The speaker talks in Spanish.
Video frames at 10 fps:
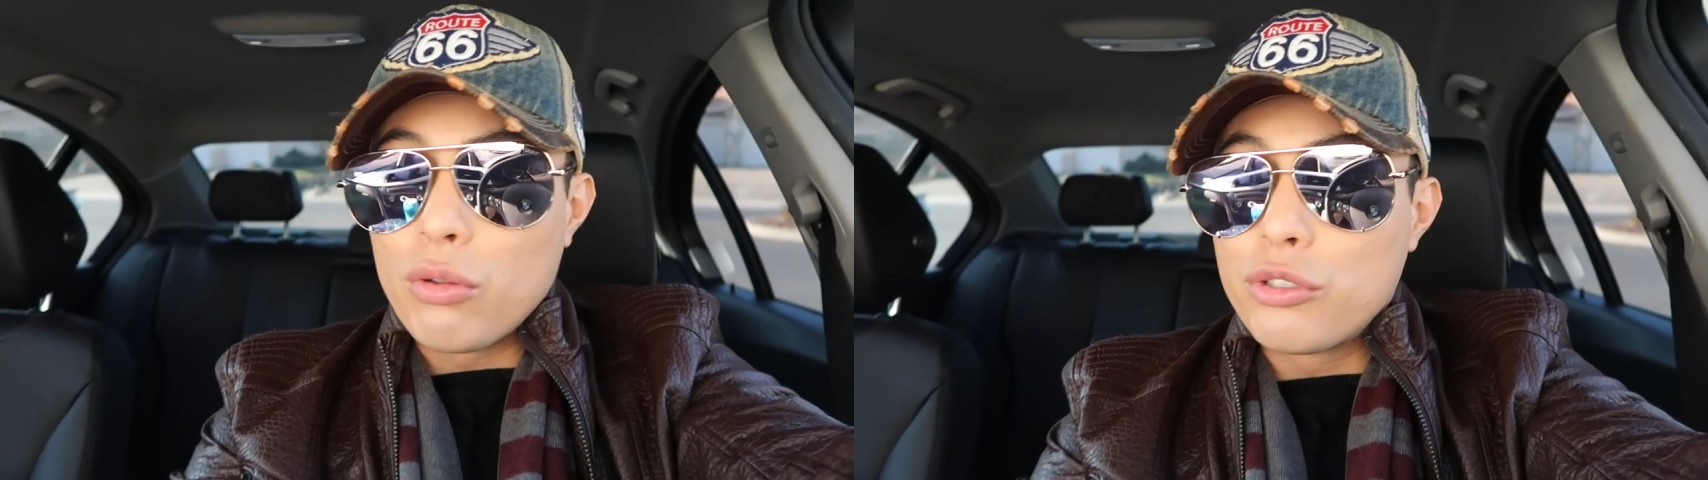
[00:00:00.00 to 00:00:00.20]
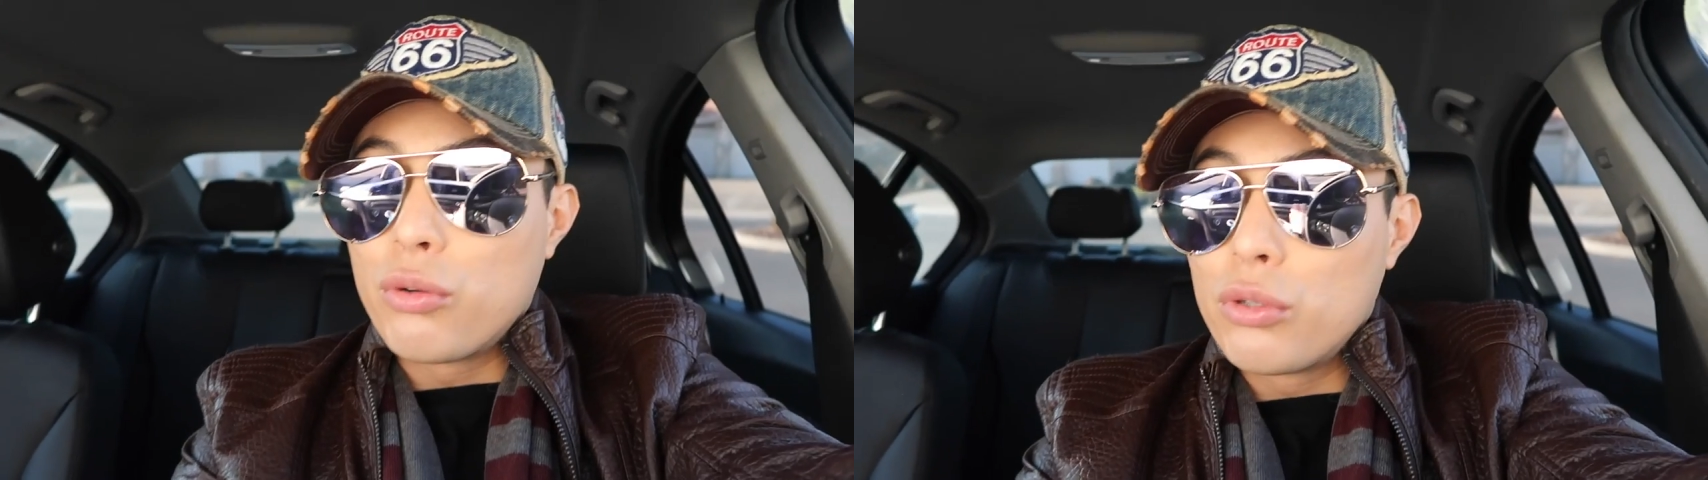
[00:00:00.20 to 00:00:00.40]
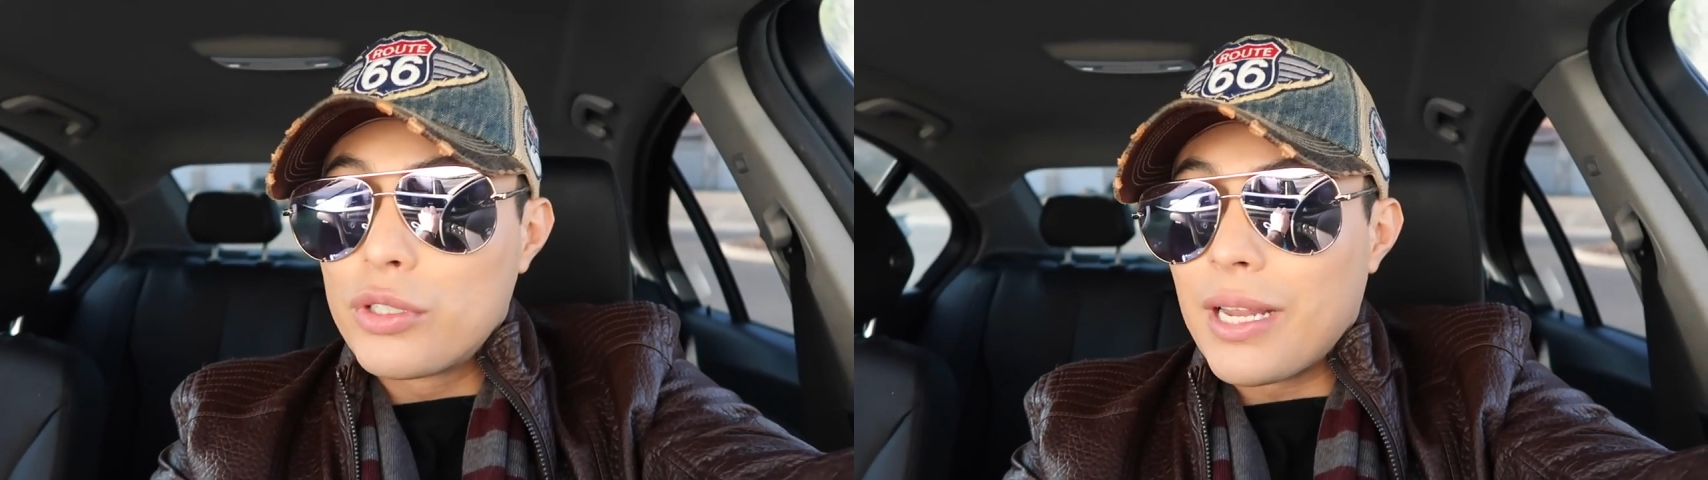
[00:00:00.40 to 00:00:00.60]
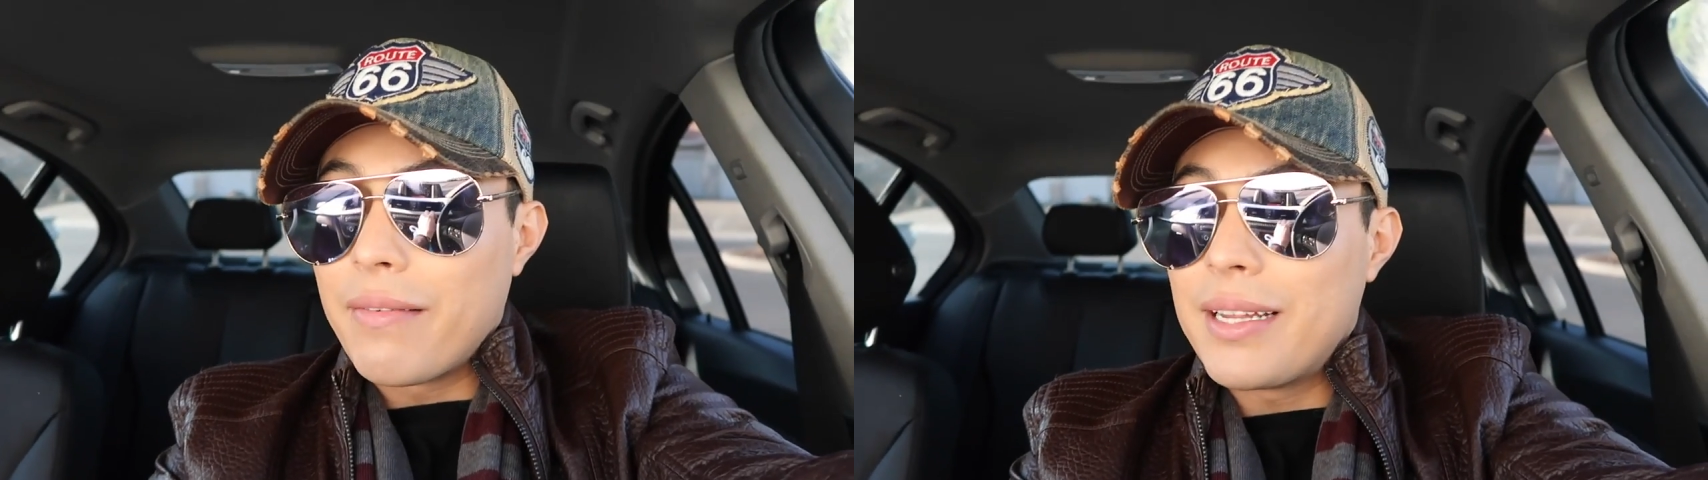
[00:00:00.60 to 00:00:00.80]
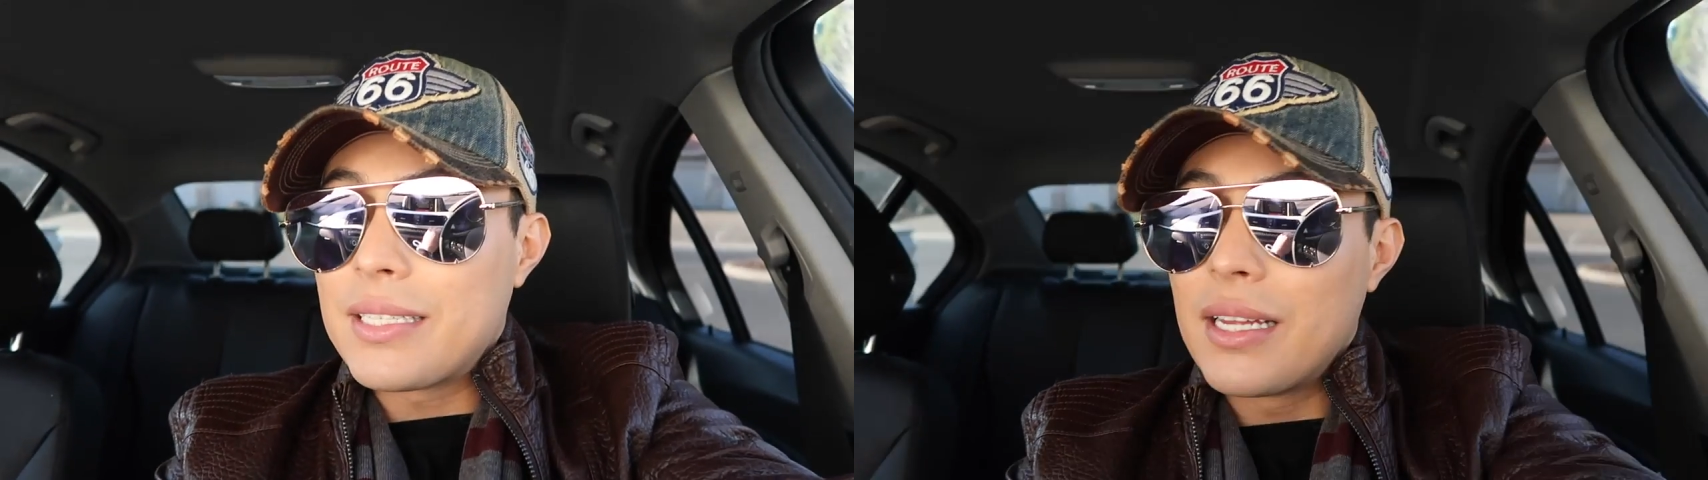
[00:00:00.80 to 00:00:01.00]
a todos juntos a
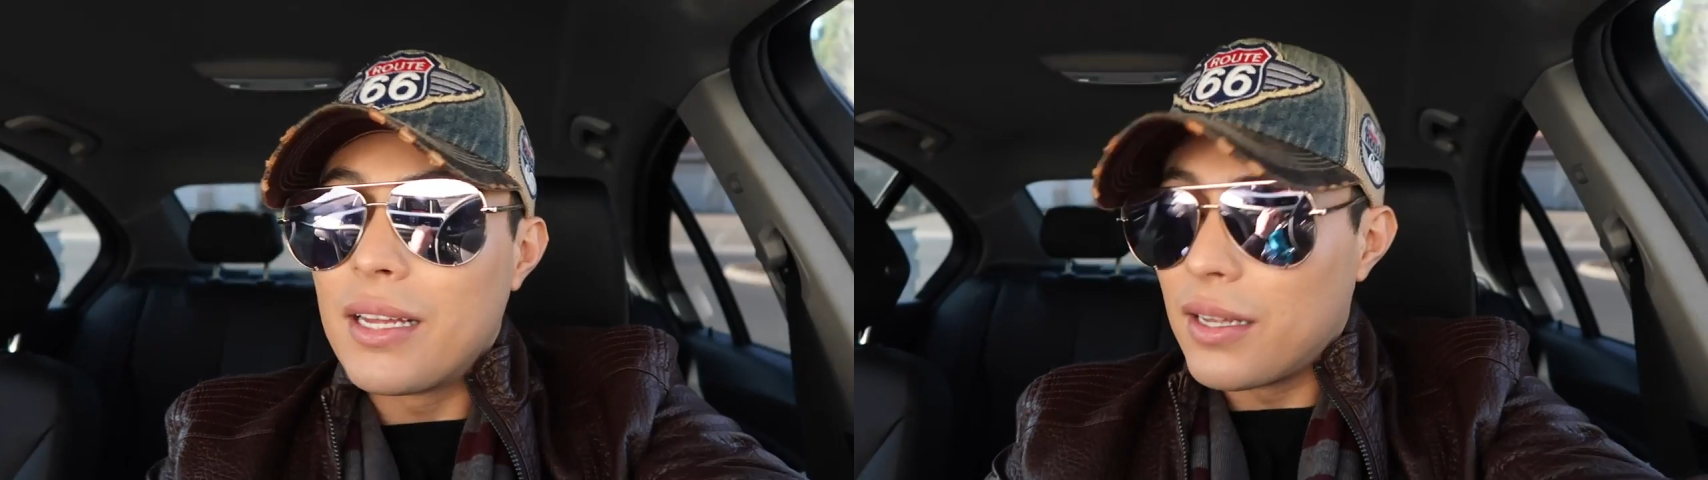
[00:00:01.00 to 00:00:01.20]
la vez.